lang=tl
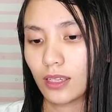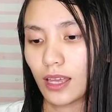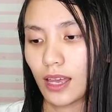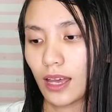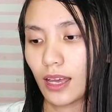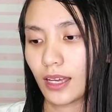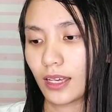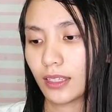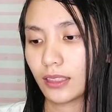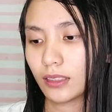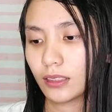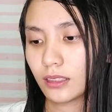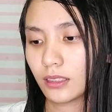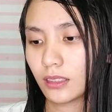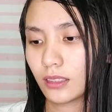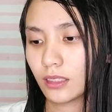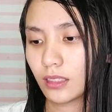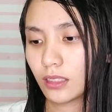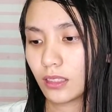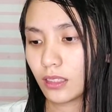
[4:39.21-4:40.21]
Yan.
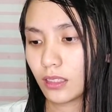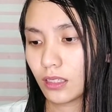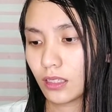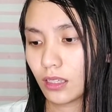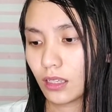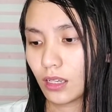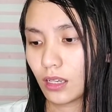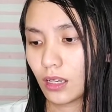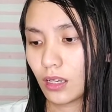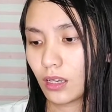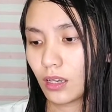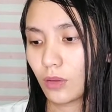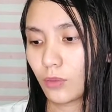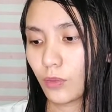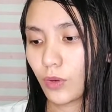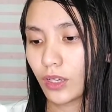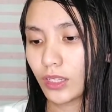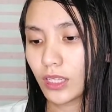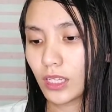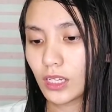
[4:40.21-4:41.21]

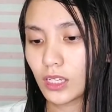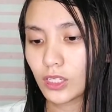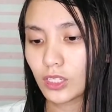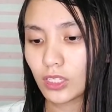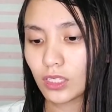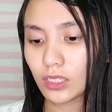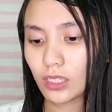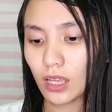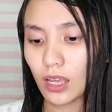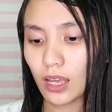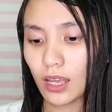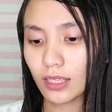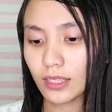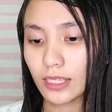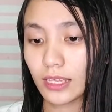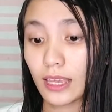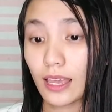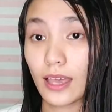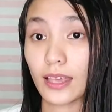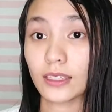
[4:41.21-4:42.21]
Pwede rin siya sa
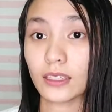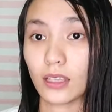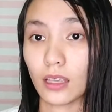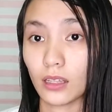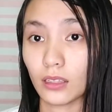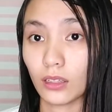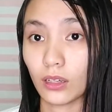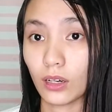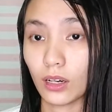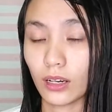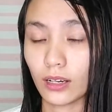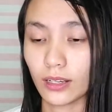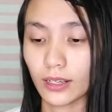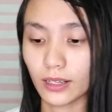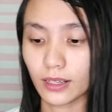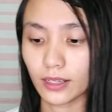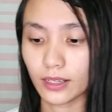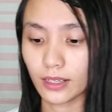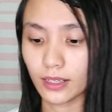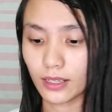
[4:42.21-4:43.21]
DSLR.
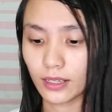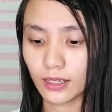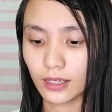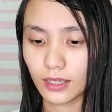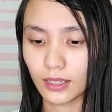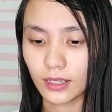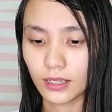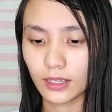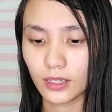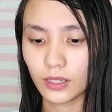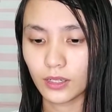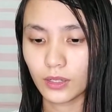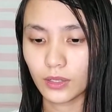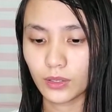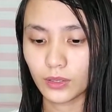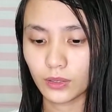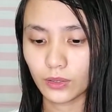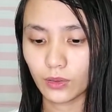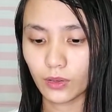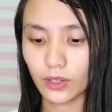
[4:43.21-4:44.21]

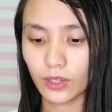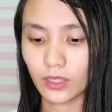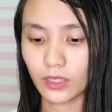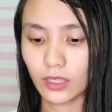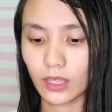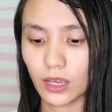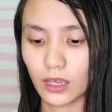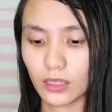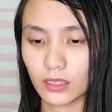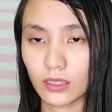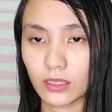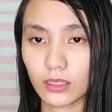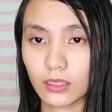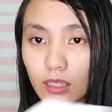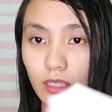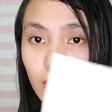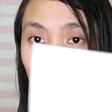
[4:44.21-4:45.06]
So, ayan guys.